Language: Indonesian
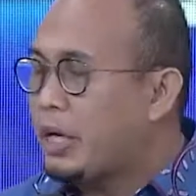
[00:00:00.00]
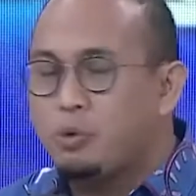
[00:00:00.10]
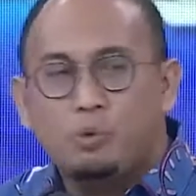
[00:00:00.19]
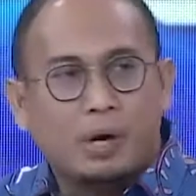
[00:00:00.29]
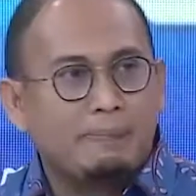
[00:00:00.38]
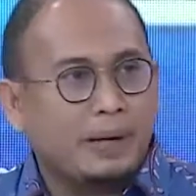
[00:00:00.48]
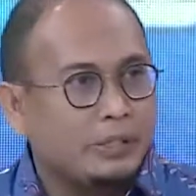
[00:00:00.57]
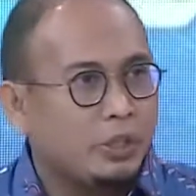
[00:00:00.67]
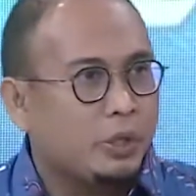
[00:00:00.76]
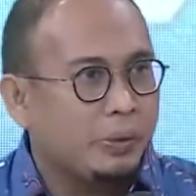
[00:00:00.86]
kedua Pak
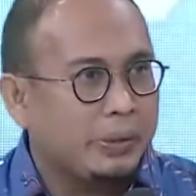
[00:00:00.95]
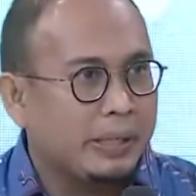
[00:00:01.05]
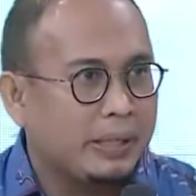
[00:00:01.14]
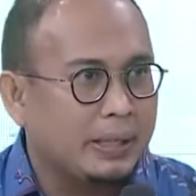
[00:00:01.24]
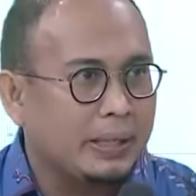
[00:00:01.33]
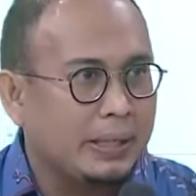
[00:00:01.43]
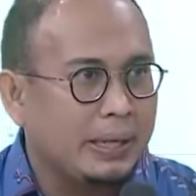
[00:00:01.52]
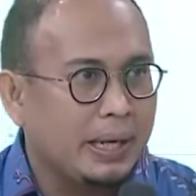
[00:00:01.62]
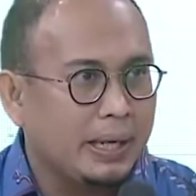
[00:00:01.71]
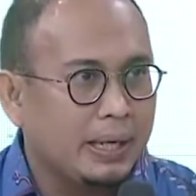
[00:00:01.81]
Jokowi.
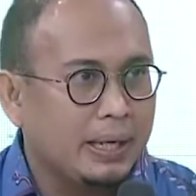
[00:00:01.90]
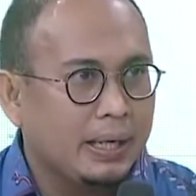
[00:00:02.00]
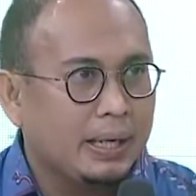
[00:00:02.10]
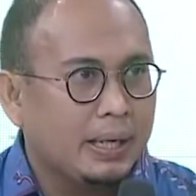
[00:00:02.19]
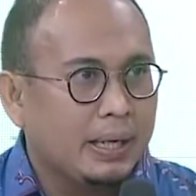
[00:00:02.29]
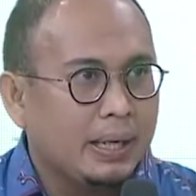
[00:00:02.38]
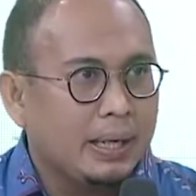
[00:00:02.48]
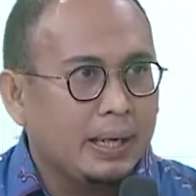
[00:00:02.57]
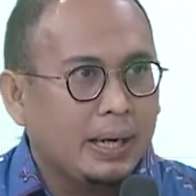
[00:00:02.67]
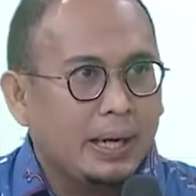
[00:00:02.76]
Ya,
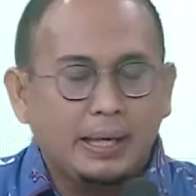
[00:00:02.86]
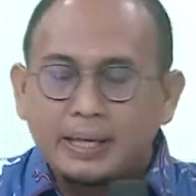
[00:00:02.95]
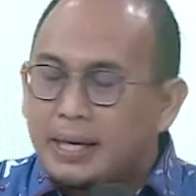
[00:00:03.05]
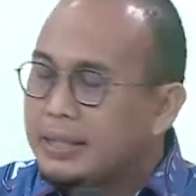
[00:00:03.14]
ini